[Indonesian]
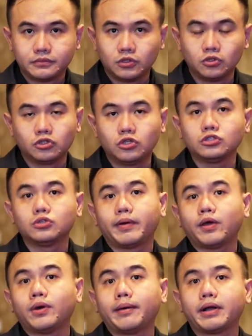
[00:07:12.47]
Untuk
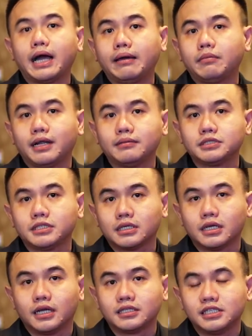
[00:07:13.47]
supaya UMKM dalam eh,
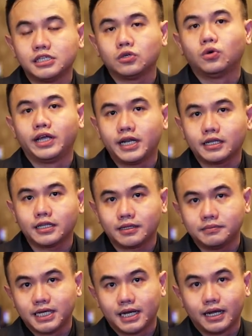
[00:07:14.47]
sisi kuliner
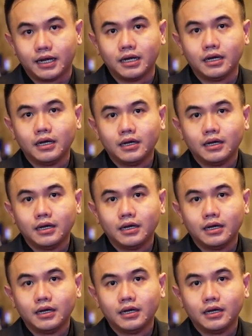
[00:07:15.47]
tetap jalan.